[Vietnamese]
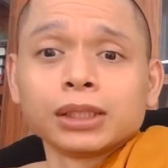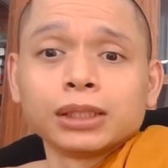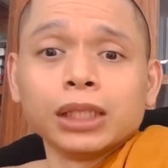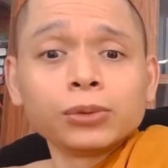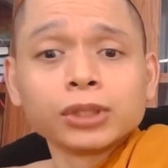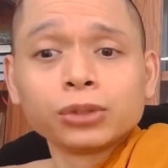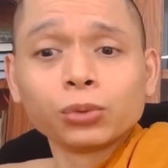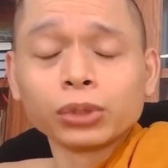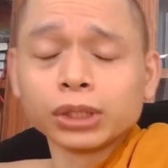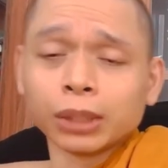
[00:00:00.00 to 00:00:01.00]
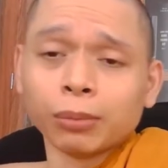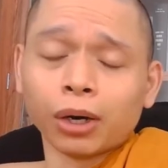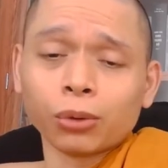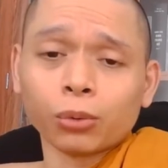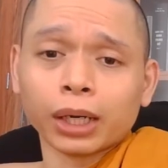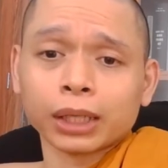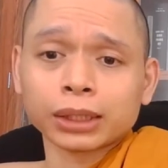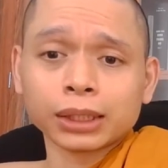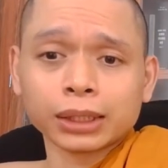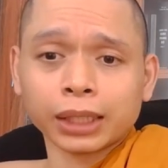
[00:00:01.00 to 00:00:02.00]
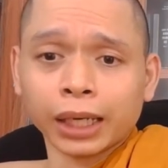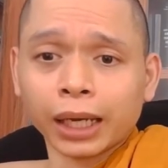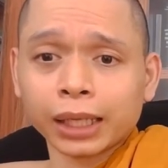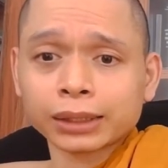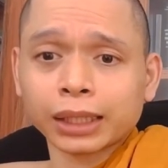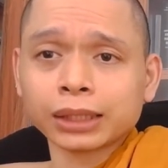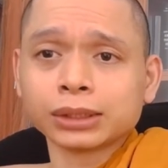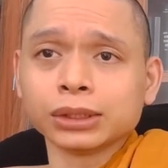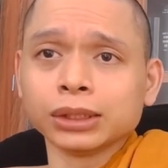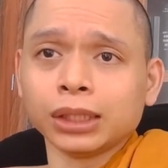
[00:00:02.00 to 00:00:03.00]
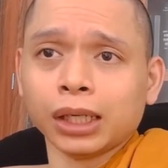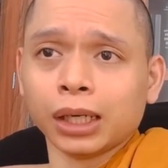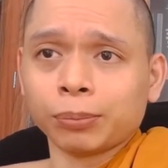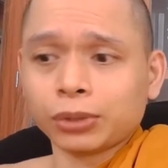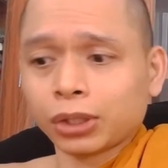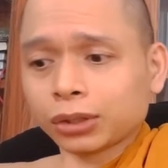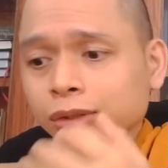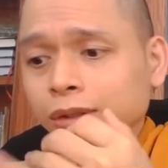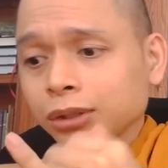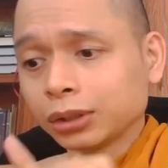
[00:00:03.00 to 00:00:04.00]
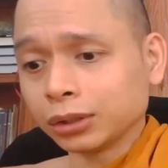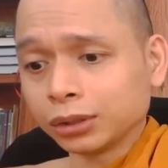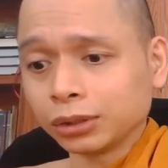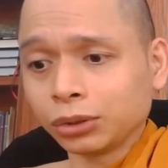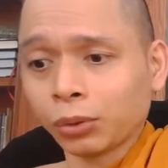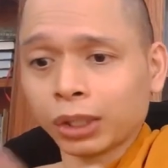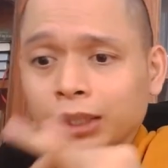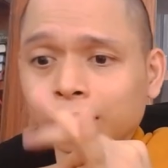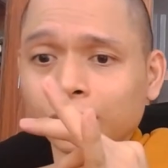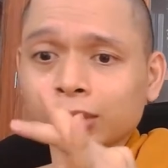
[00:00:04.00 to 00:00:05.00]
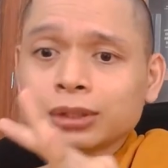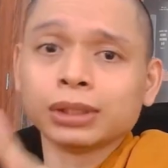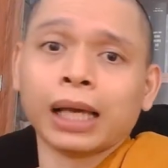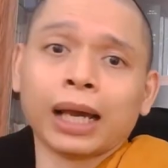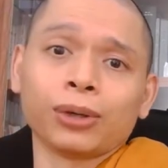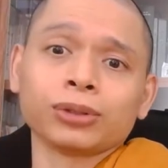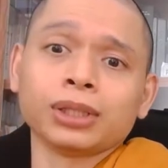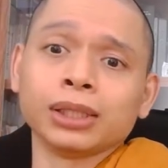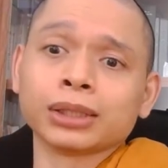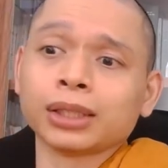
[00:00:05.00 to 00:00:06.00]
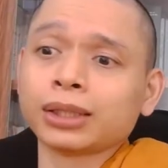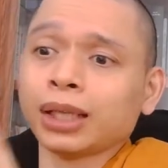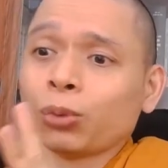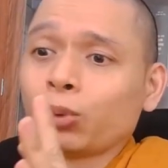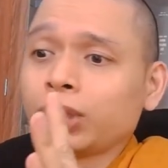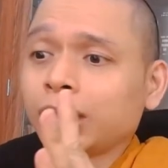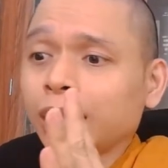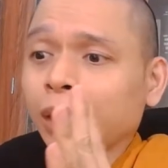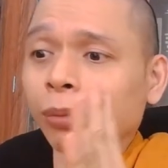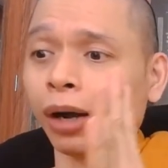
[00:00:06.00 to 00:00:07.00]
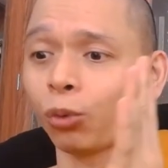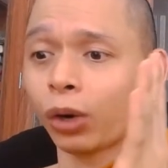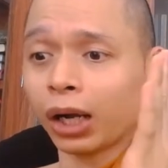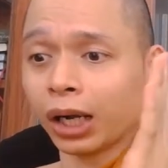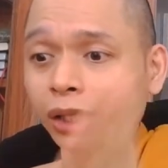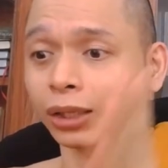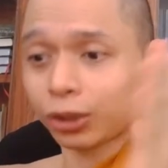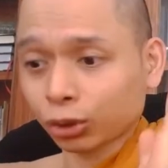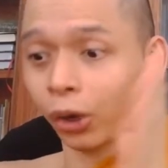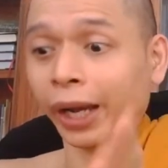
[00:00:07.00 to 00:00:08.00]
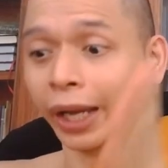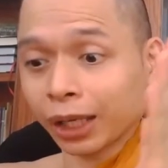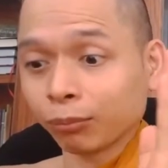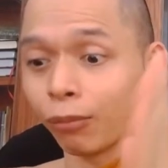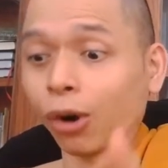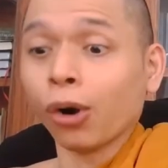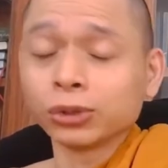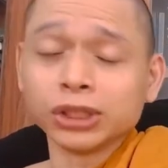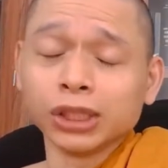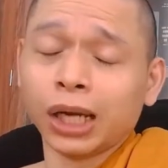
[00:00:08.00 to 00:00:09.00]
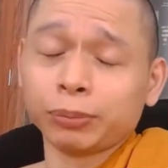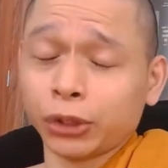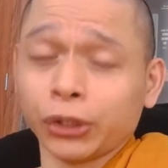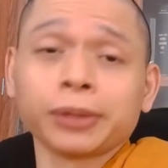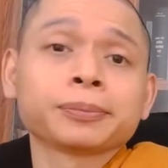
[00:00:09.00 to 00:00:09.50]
Nếu như quý vị bỏ qua tất cả các trường hợp do tưởng tượng hoặc là do lừa đảo thì tức là quý vị đã bỏ qua hết toàn bộ trường hợp rồi.